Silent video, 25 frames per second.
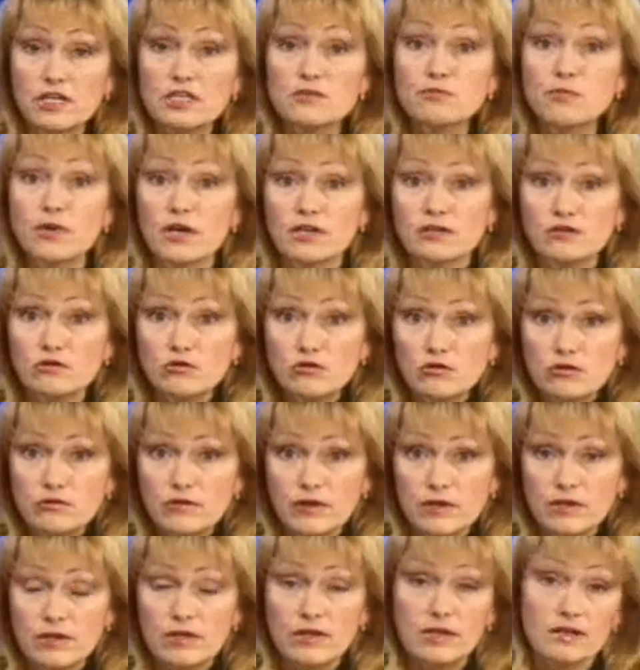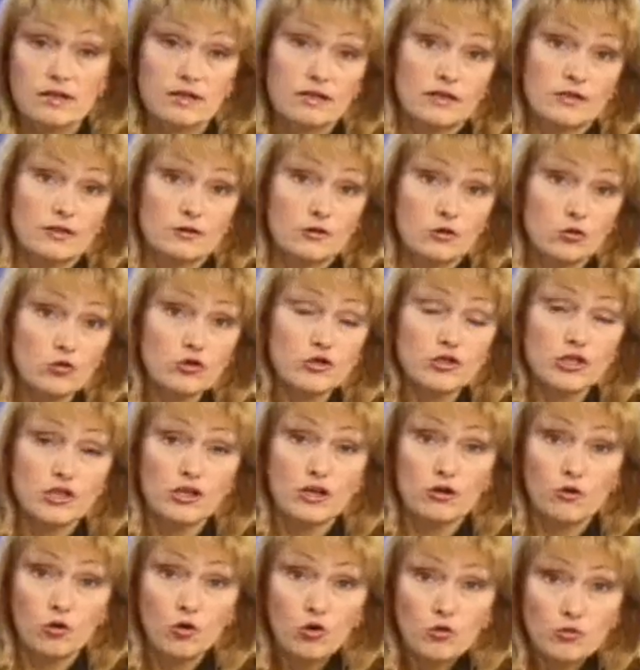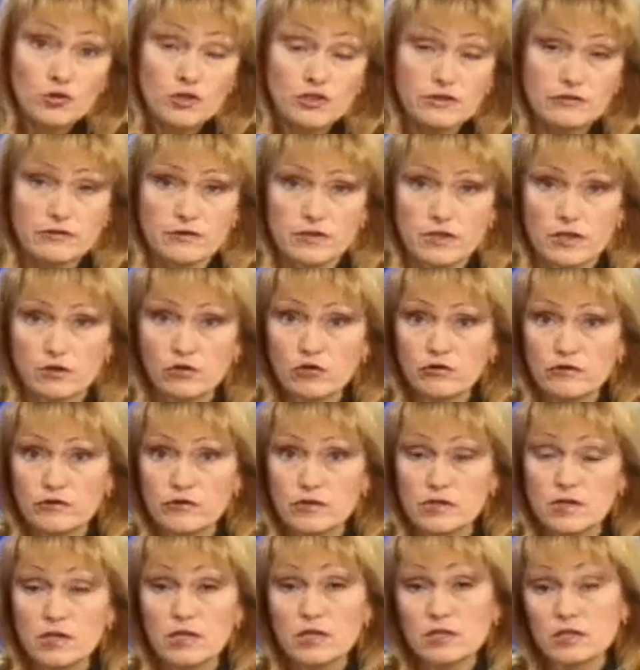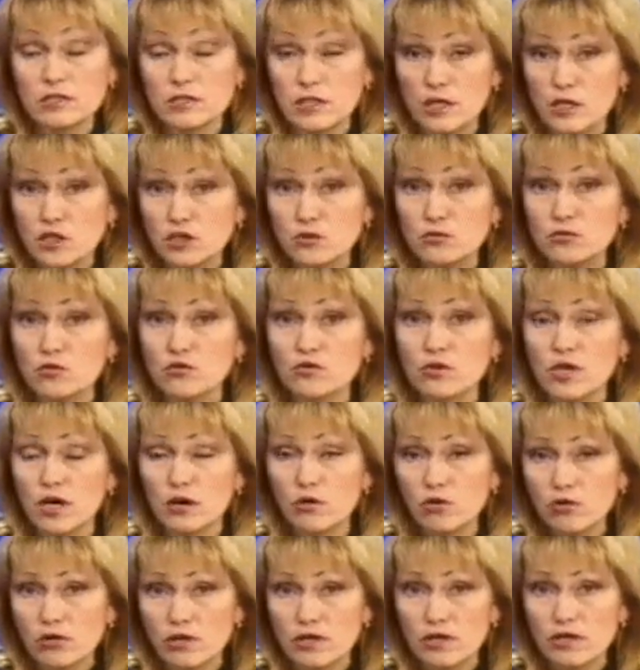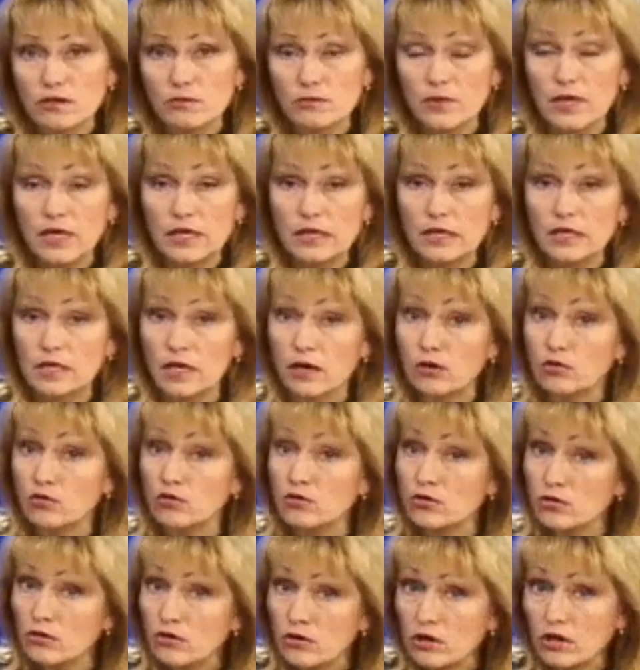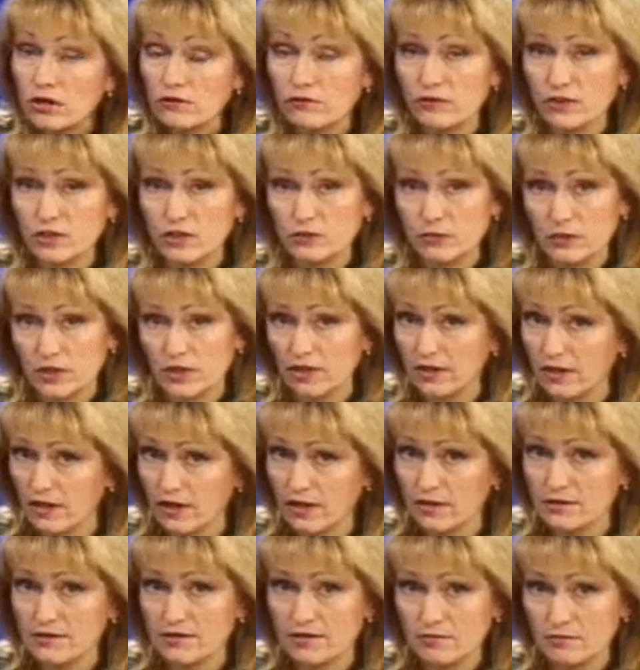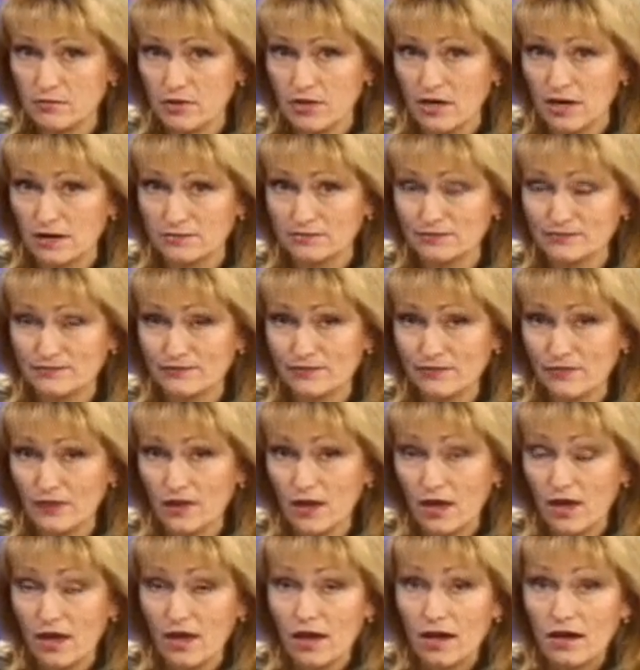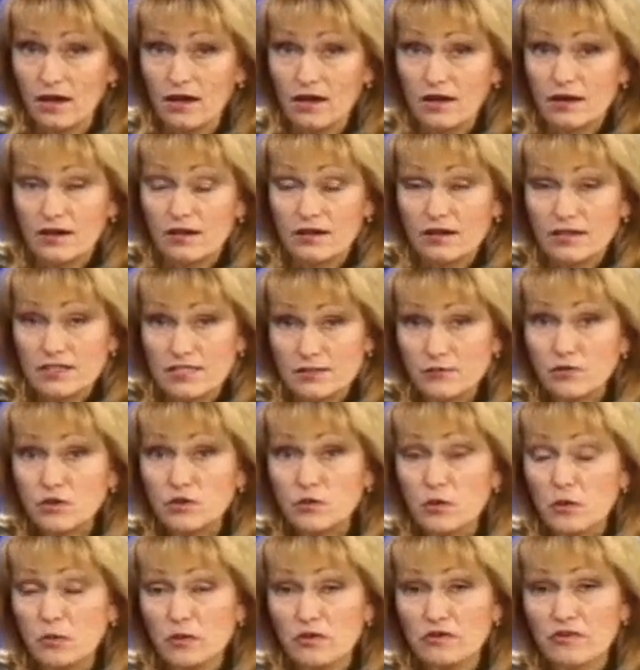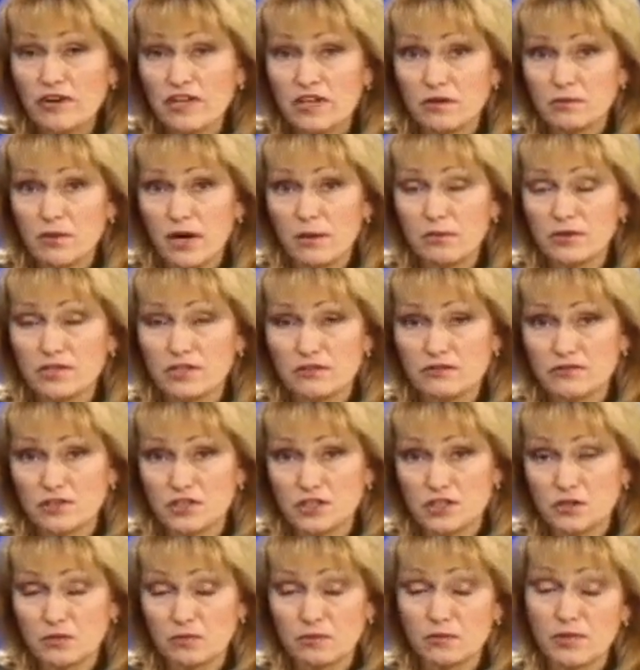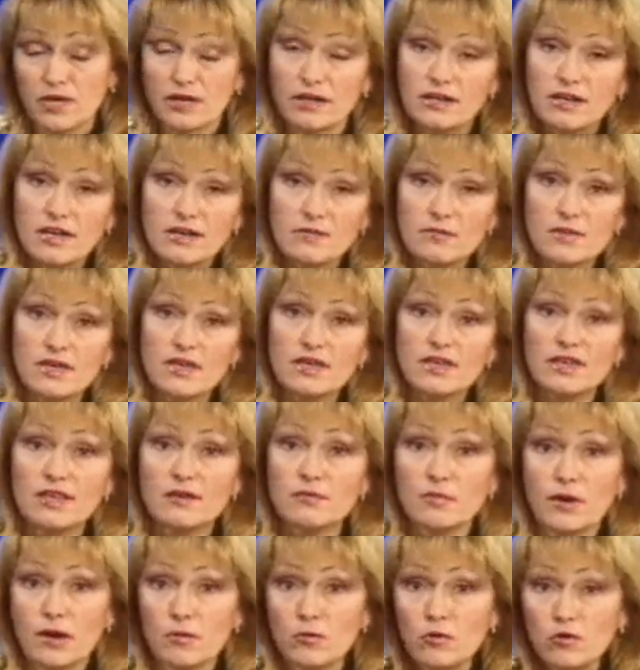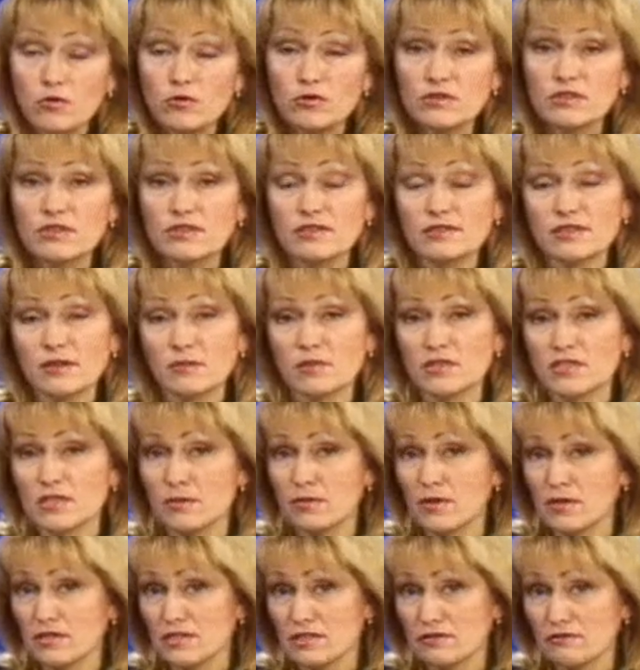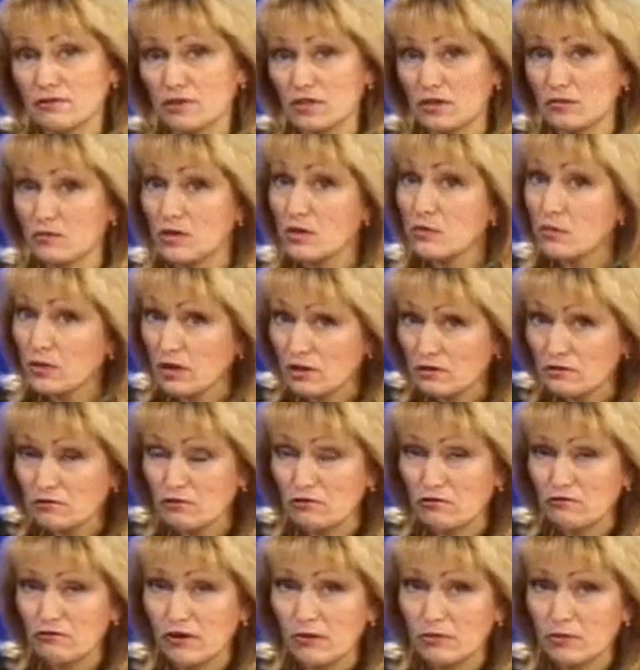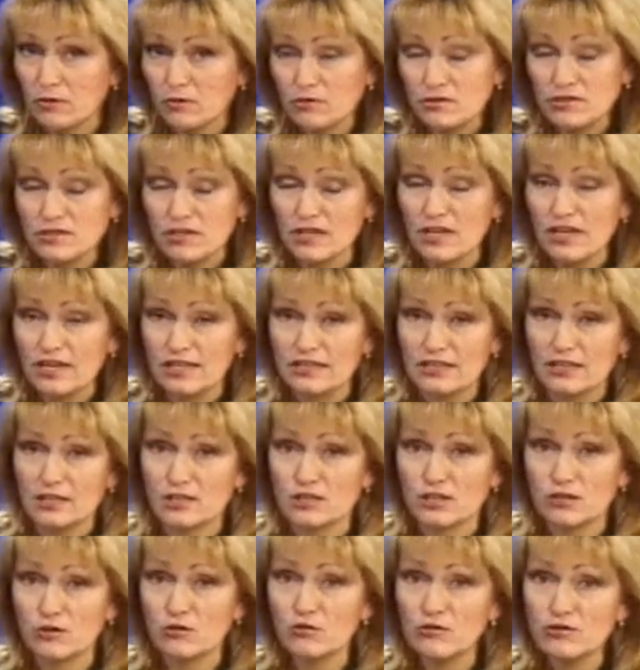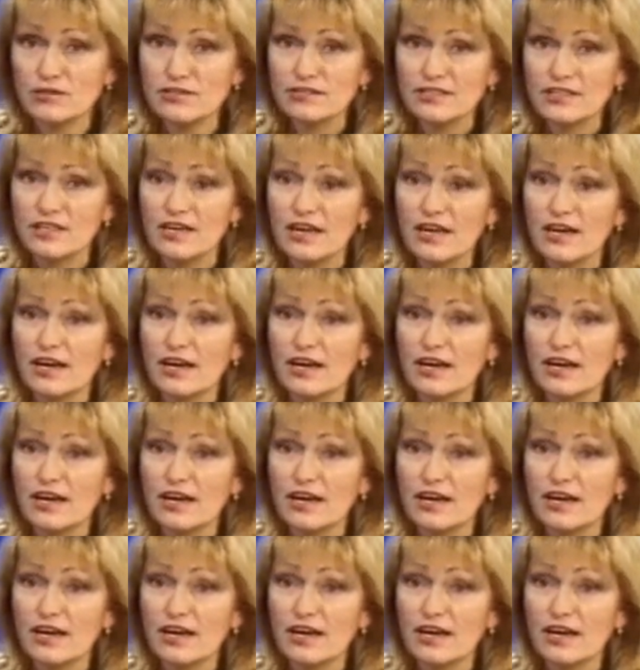из простого э, труженика общества становится настоящим трудоголиком и какую роль в этом играет семья? Сегодня мы поговорим об этом в нашей программе и помогут нам разобраться в этом непростом вопросе наши гости,